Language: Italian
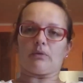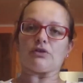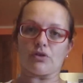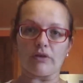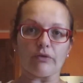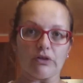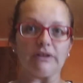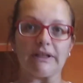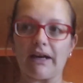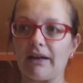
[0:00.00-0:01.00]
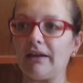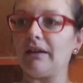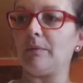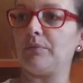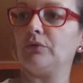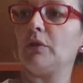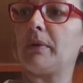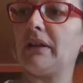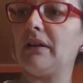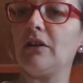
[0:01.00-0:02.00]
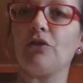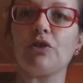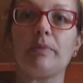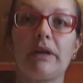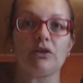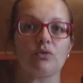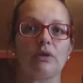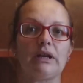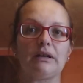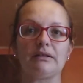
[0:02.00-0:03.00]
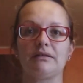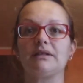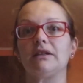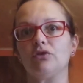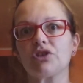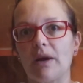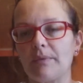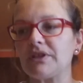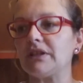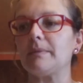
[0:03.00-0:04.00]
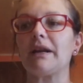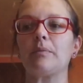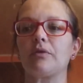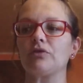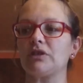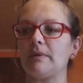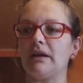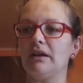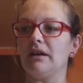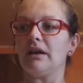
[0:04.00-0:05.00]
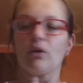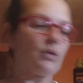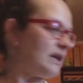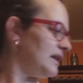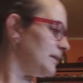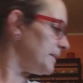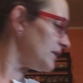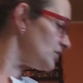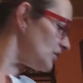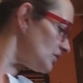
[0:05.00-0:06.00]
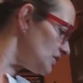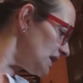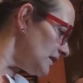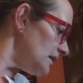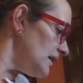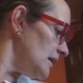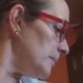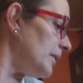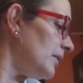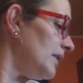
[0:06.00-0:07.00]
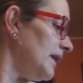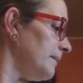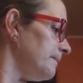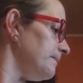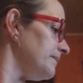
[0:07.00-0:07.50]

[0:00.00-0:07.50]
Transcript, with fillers: questo che voglio andare appunto a prendere le cose la scuola se riusciamo settimana prossima quelli lì per Giorgia poi